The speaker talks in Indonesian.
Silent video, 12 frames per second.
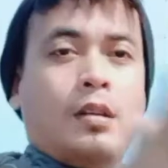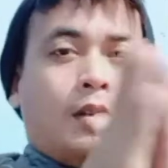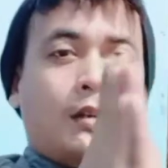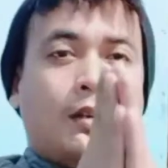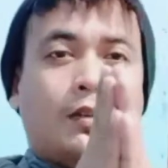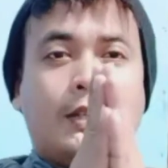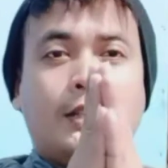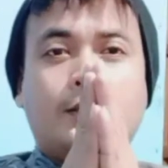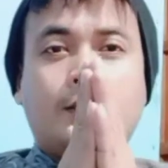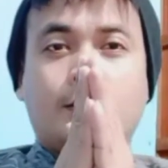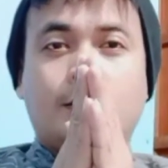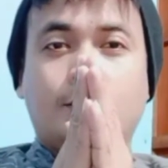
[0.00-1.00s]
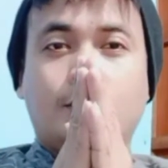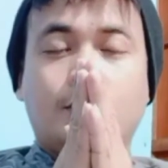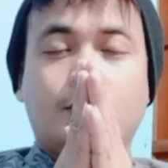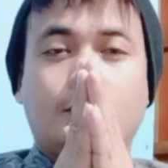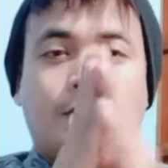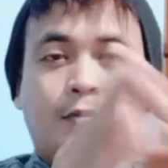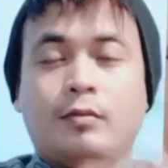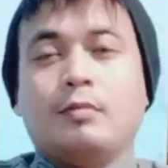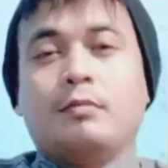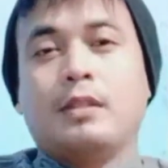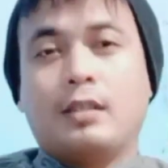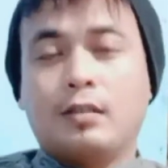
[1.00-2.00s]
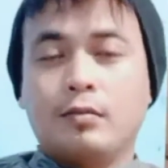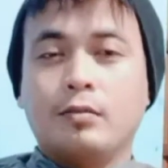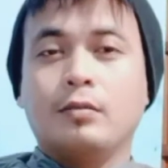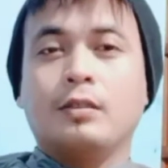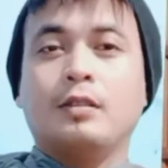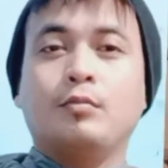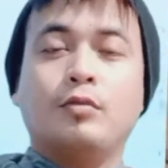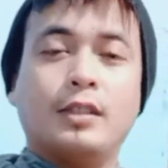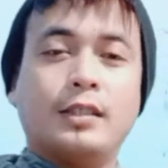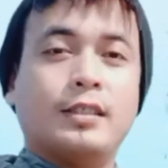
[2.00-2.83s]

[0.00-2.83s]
Halo guys, Assalamualaikum warahmatullahi wabarakatuh Ketemu lagi